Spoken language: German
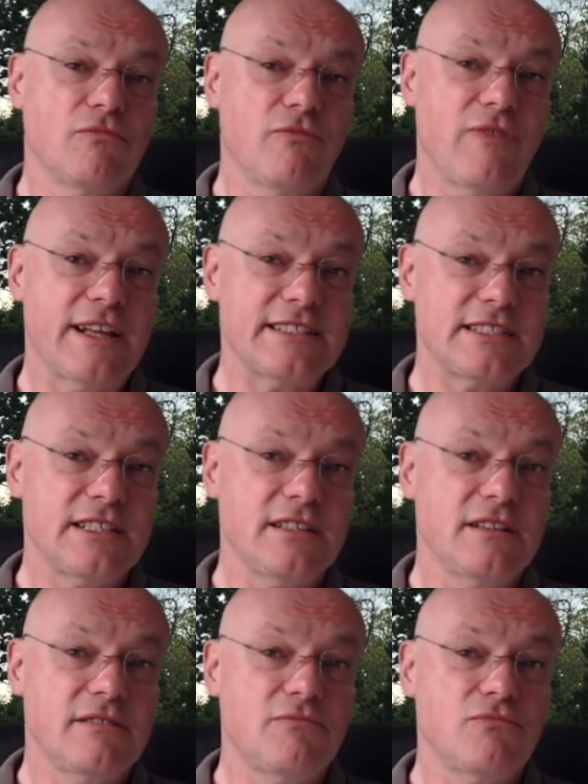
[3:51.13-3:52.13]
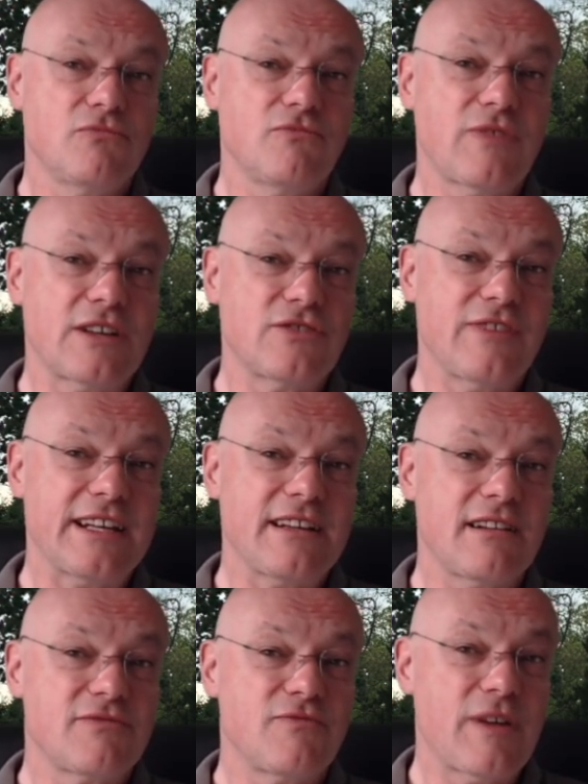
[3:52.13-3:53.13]
wenn sie, also wenn,
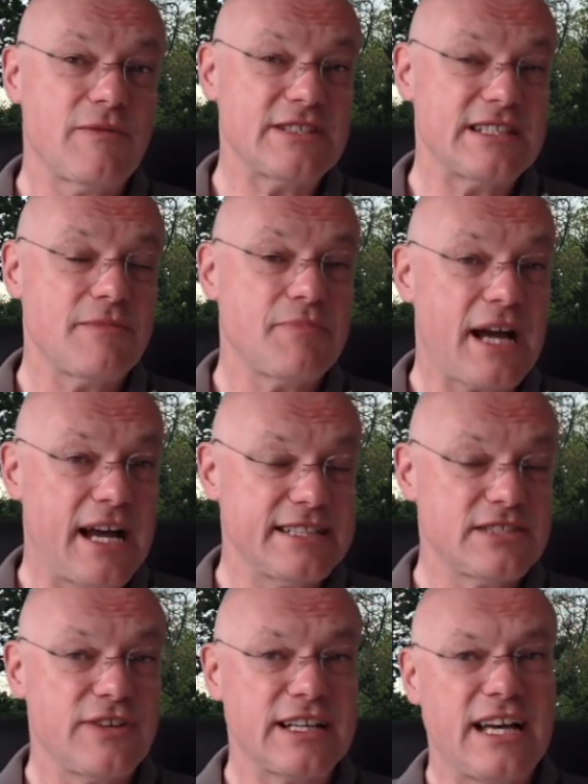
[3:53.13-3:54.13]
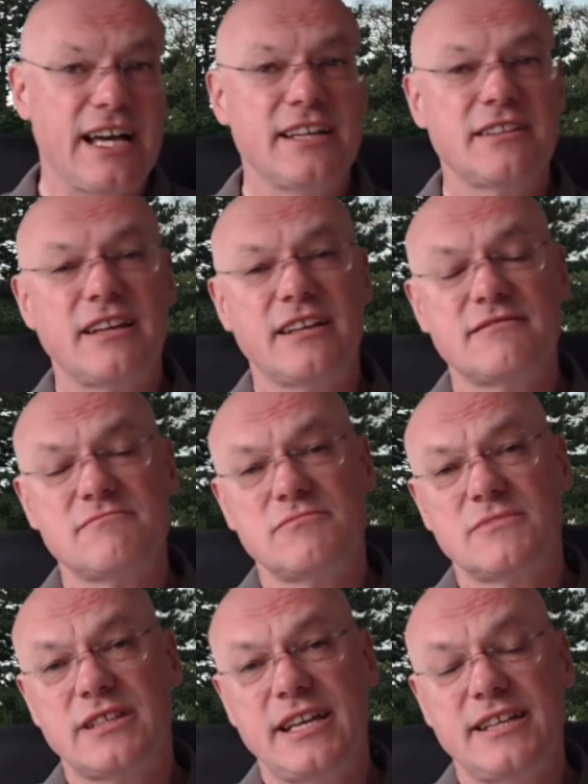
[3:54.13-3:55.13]
das, wenn sie die Preise vergleichen,
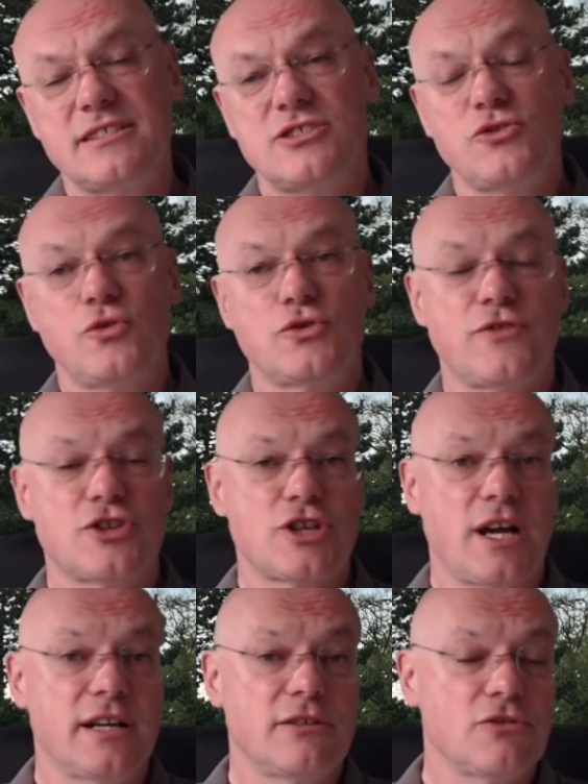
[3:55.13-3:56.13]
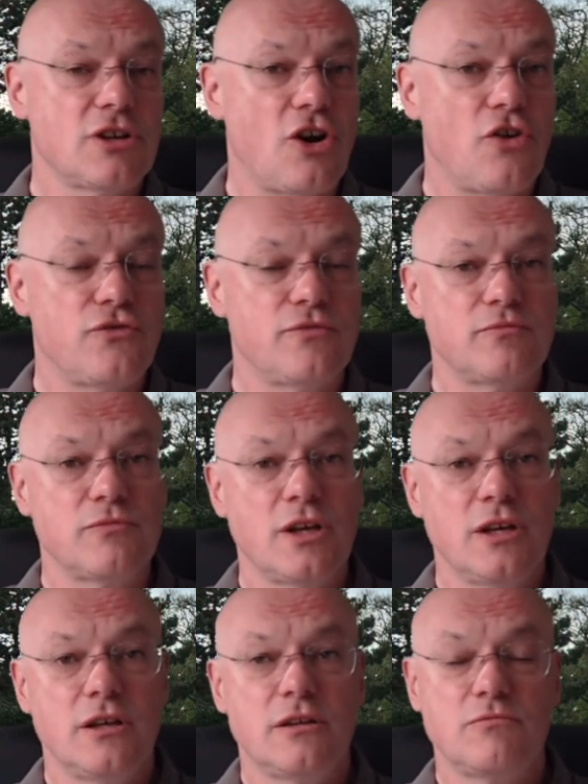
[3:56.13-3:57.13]
dann gehen sie höchstwahrscheinlich und kaufen
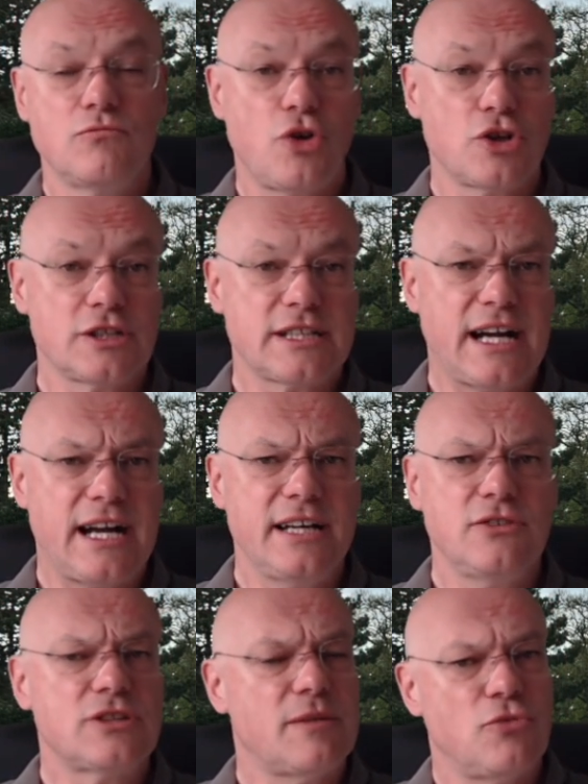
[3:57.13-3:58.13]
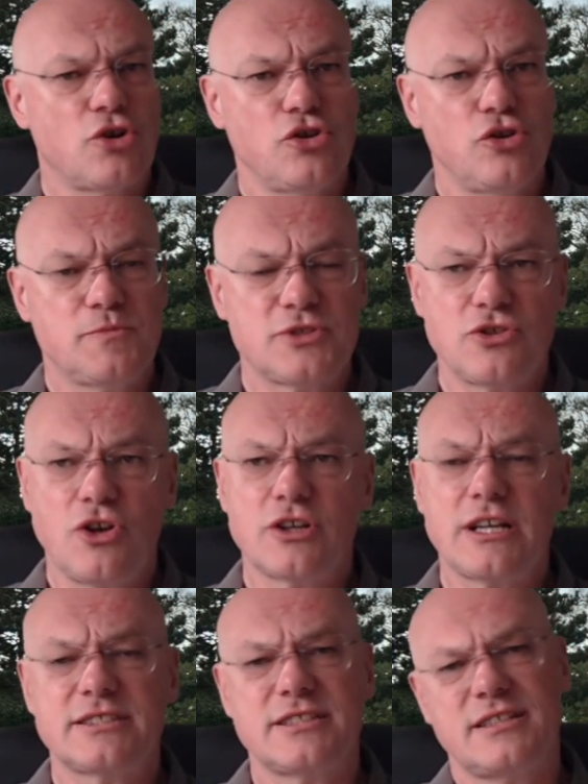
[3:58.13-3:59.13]
ein Model 3 oder Model Y
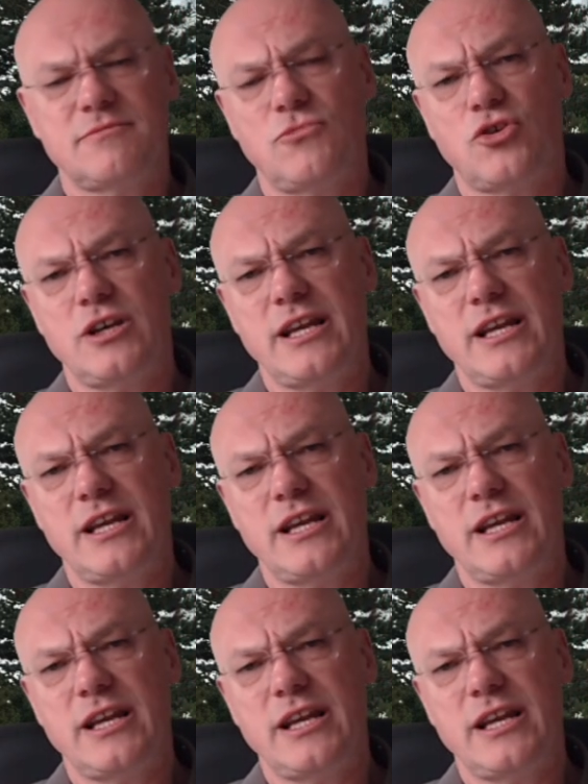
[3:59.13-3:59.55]
anstatt ein Model